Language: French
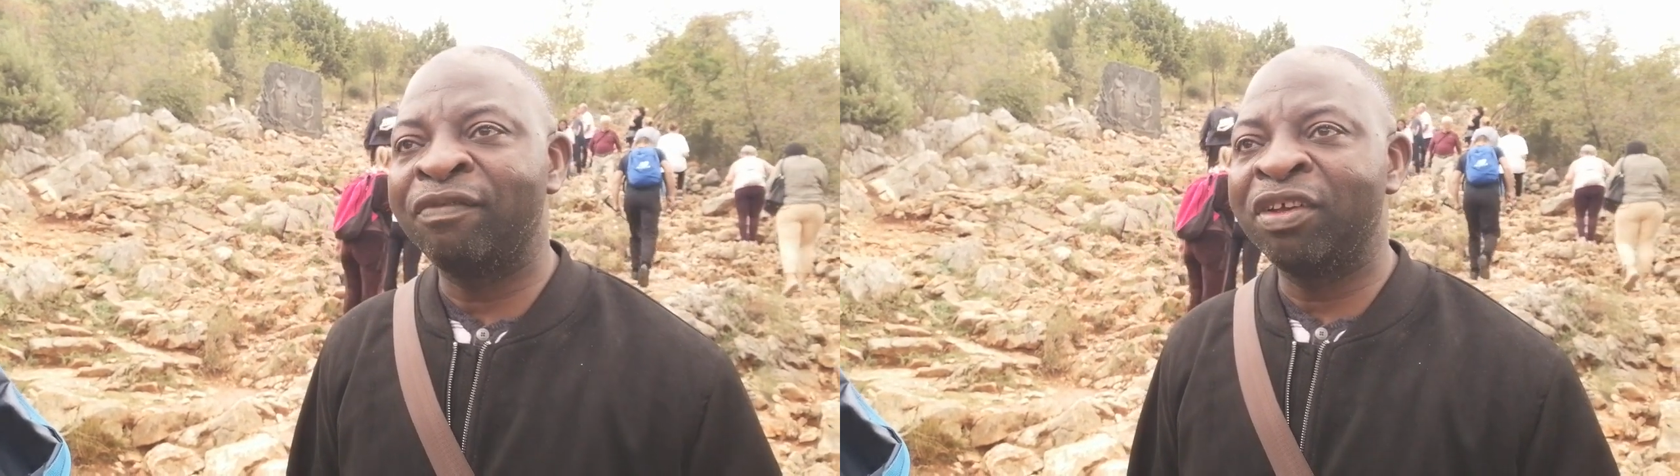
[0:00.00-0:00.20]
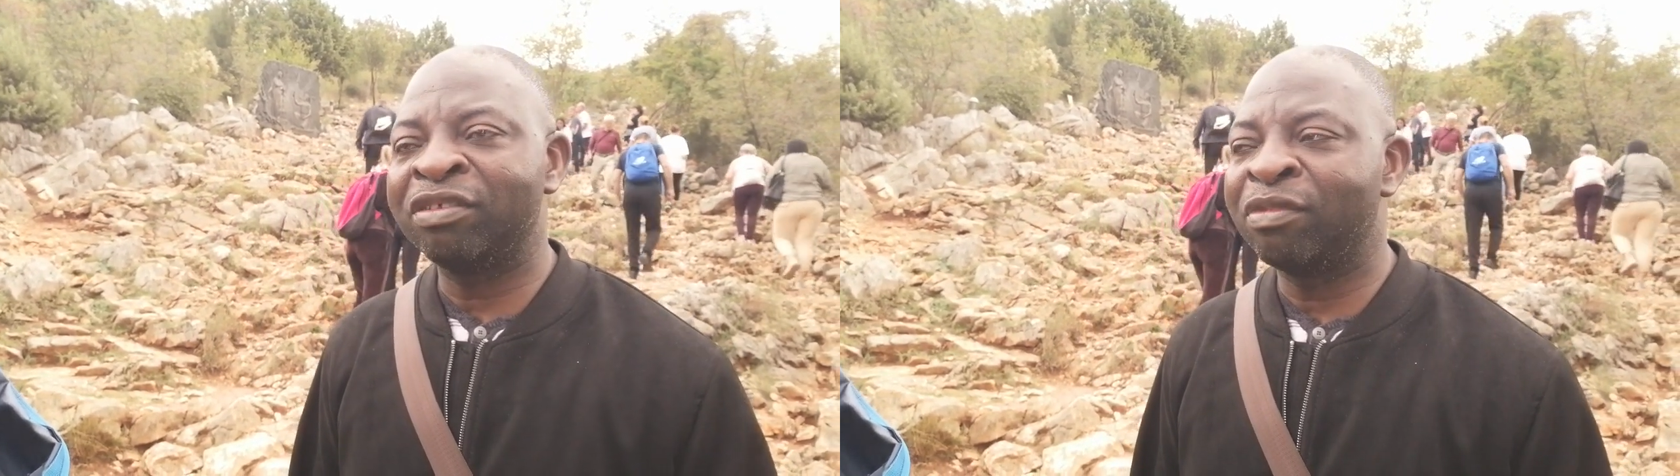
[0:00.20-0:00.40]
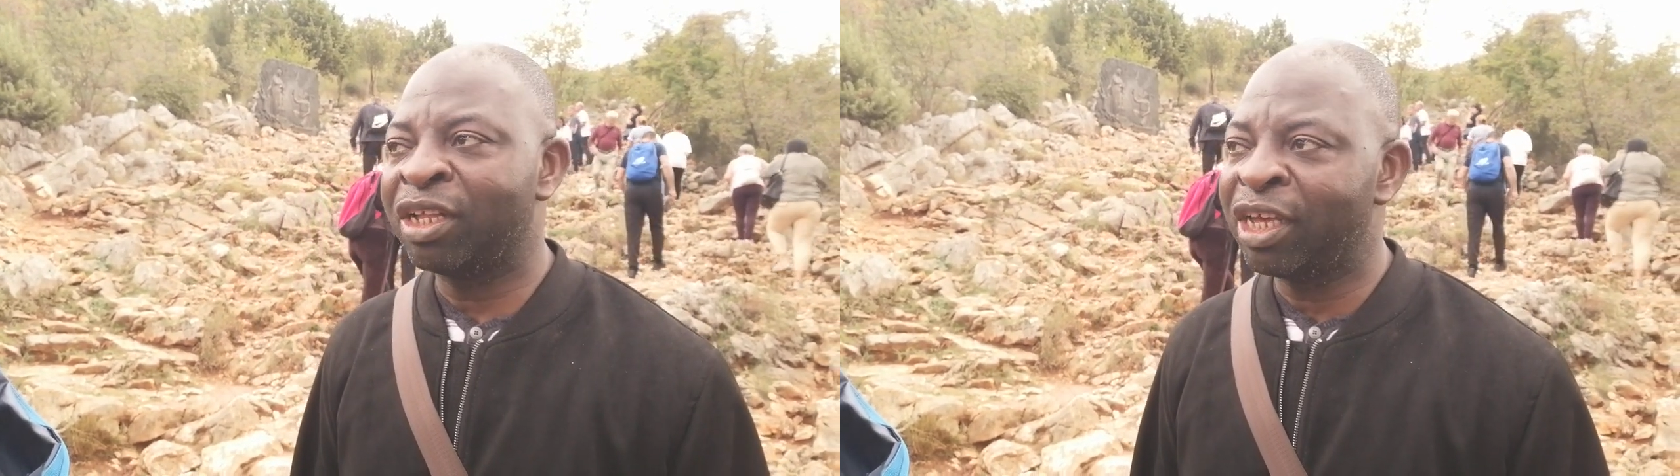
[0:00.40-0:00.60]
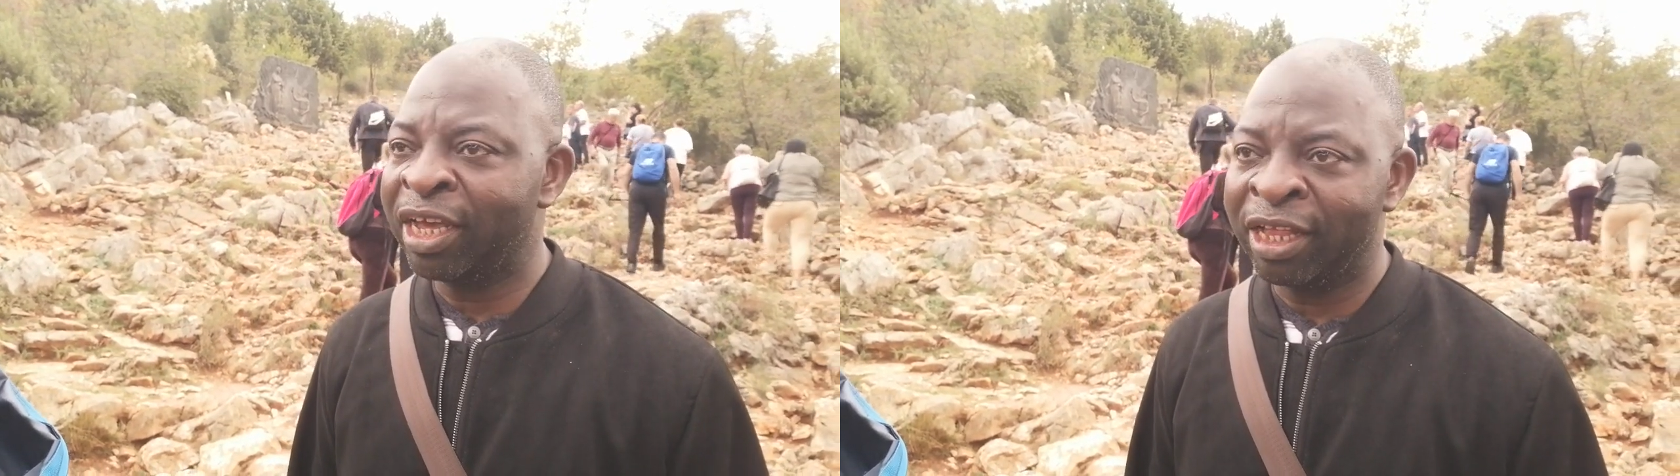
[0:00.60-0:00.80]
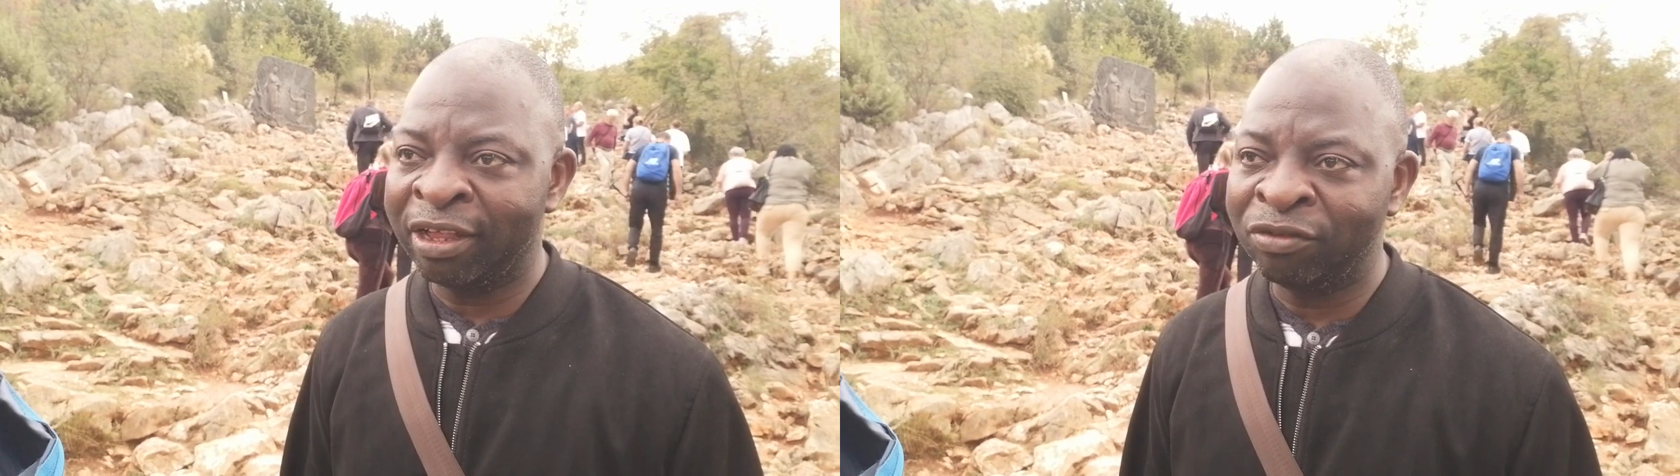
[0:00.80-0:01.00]
la Vierge Marie
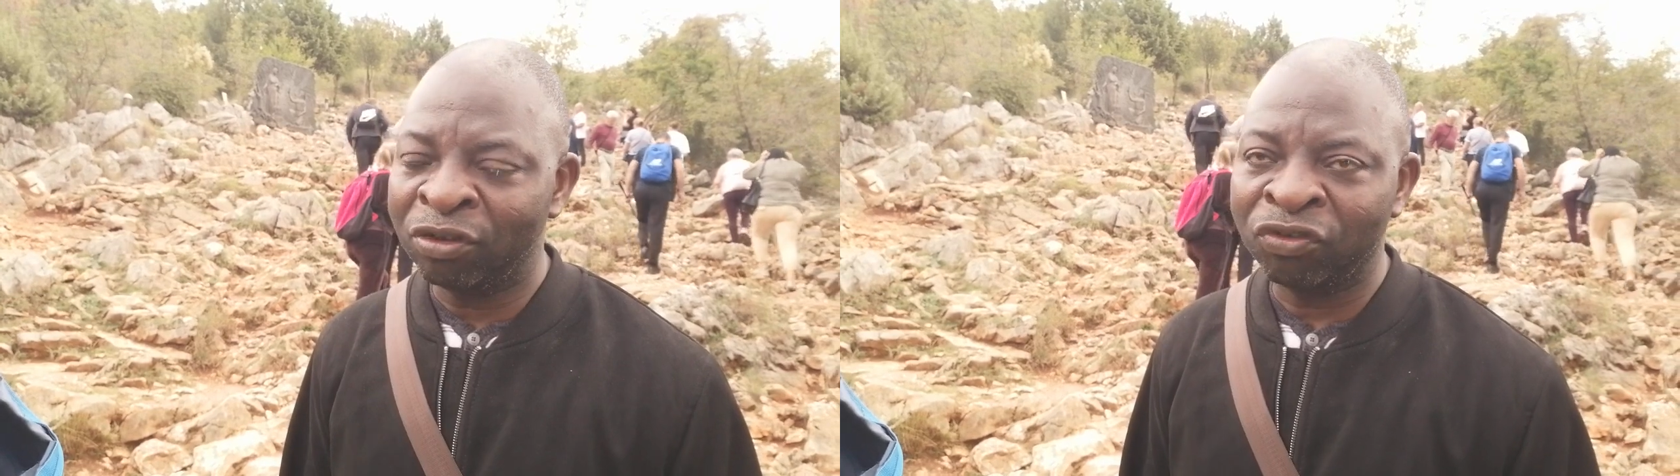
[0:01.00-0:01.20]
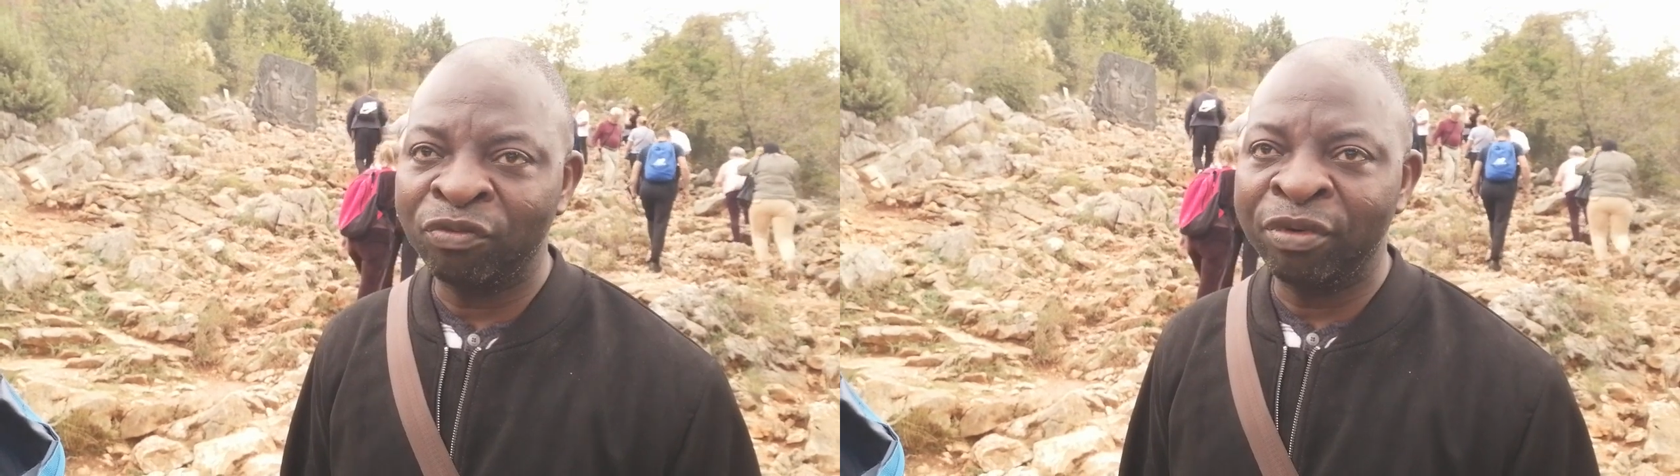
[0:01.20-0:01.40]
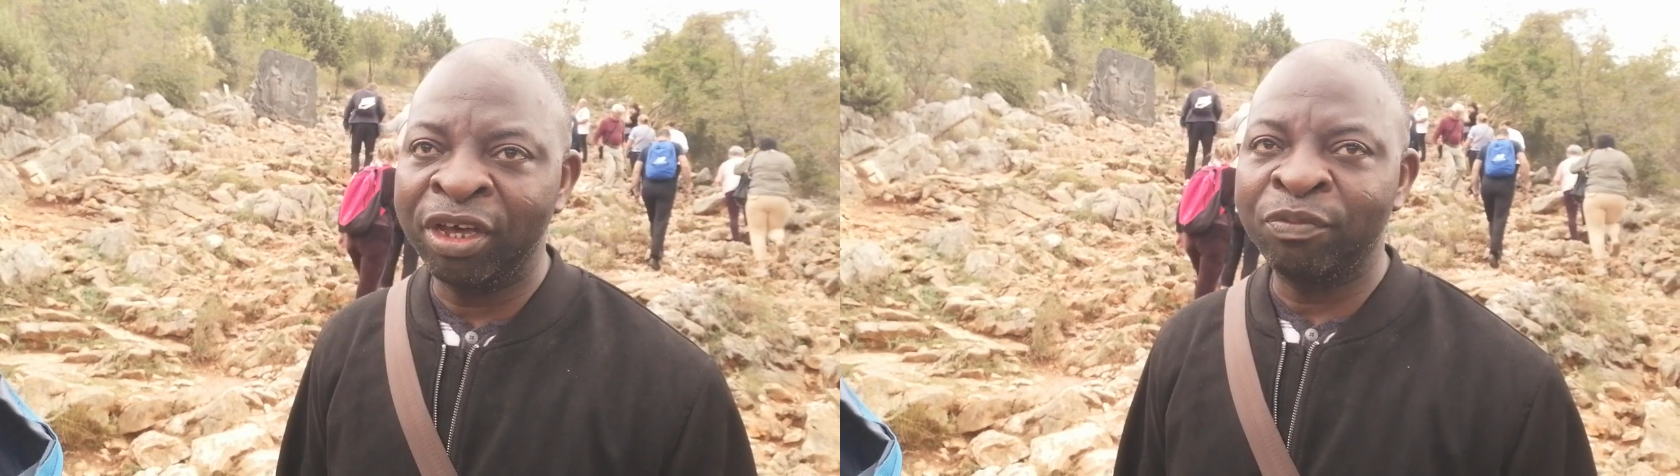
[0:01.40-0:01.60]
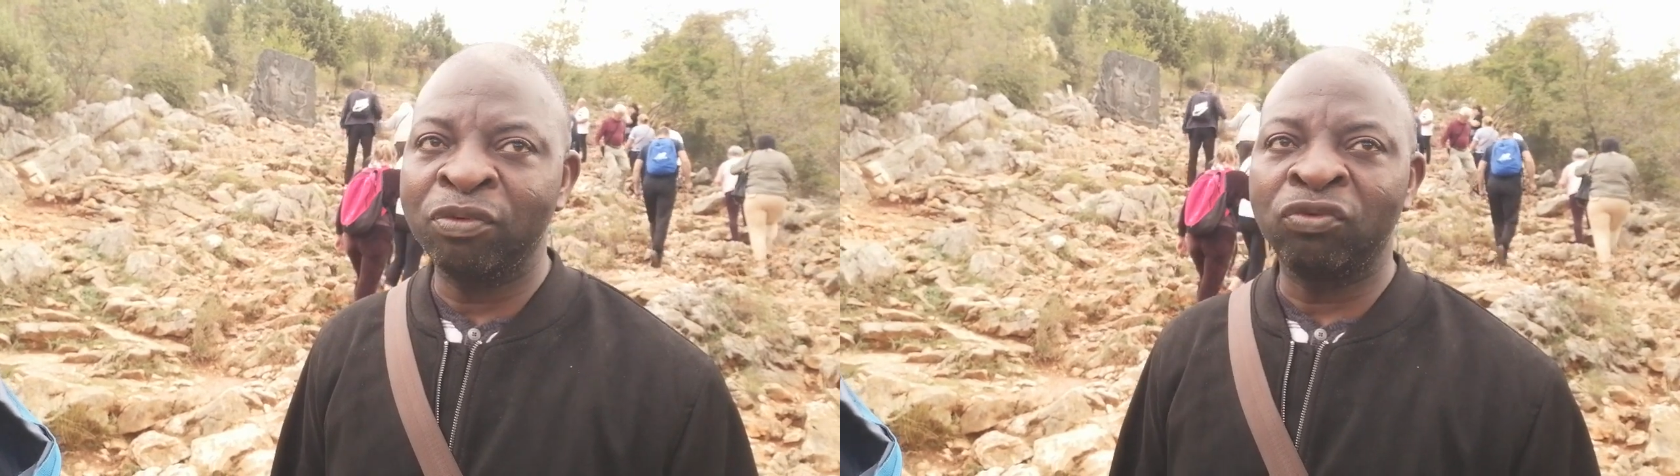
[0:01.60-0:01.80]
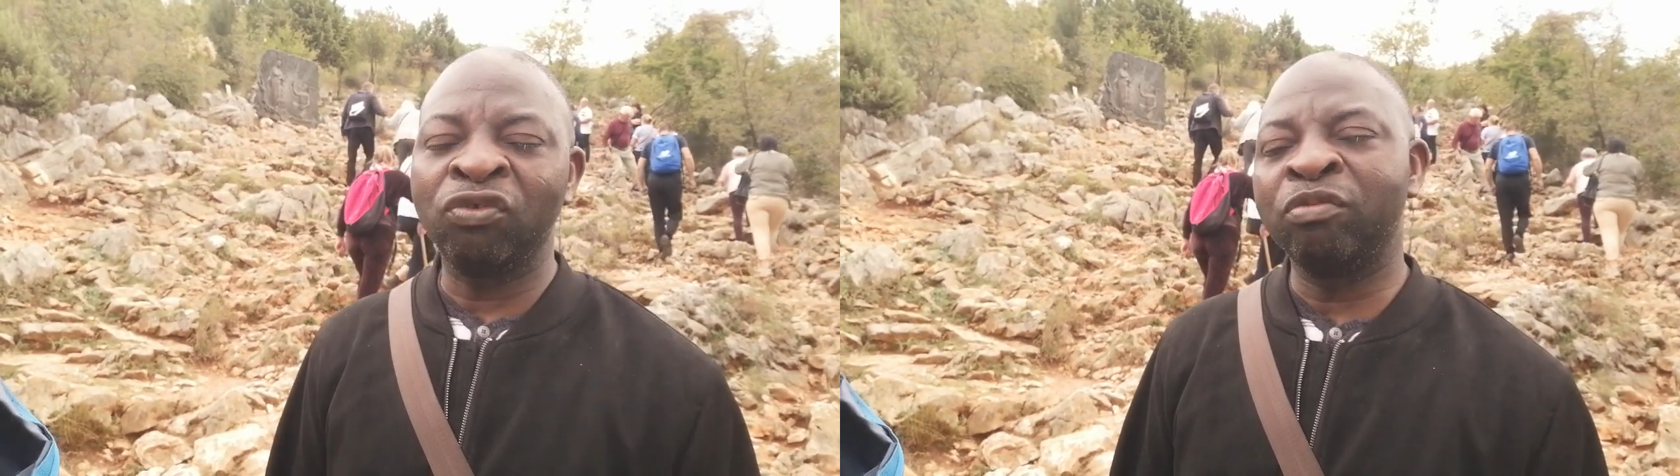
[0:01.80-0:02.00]
est notre mère
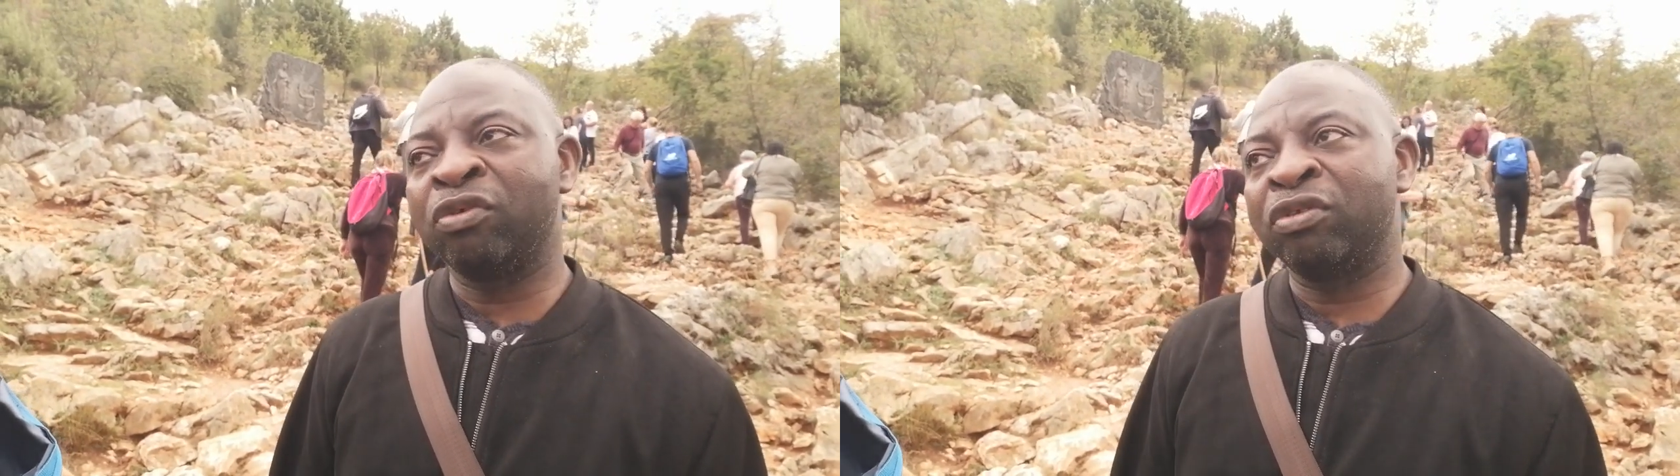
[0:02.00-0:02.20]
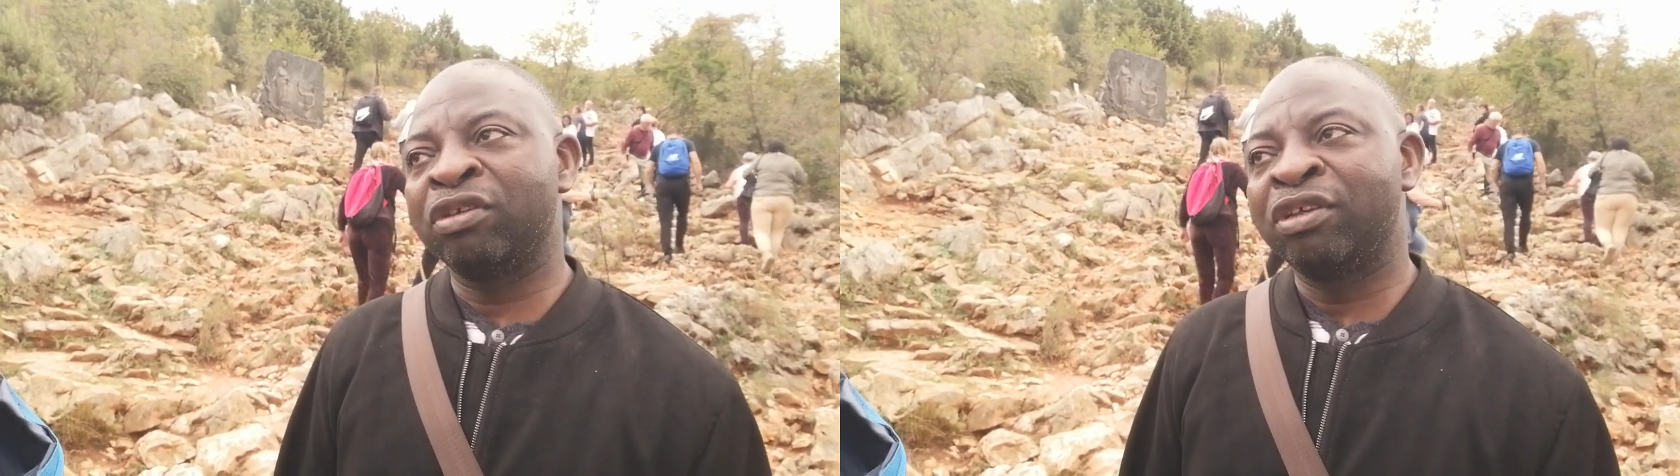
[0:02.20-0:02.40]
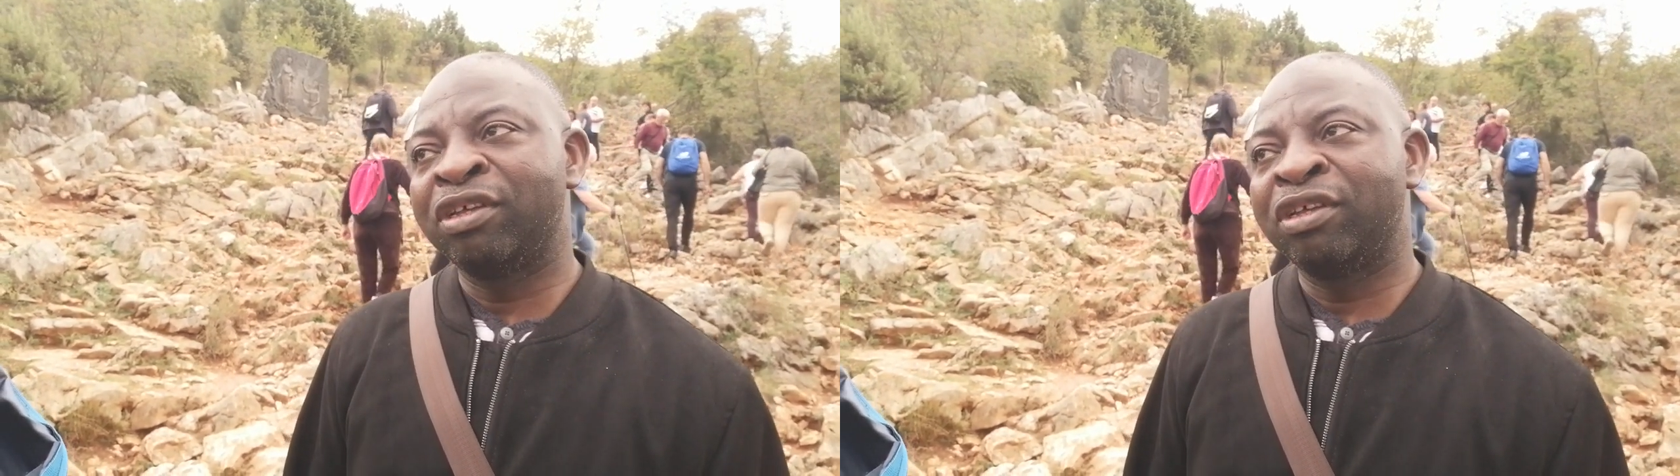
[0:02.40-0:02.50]
pour tout le monde.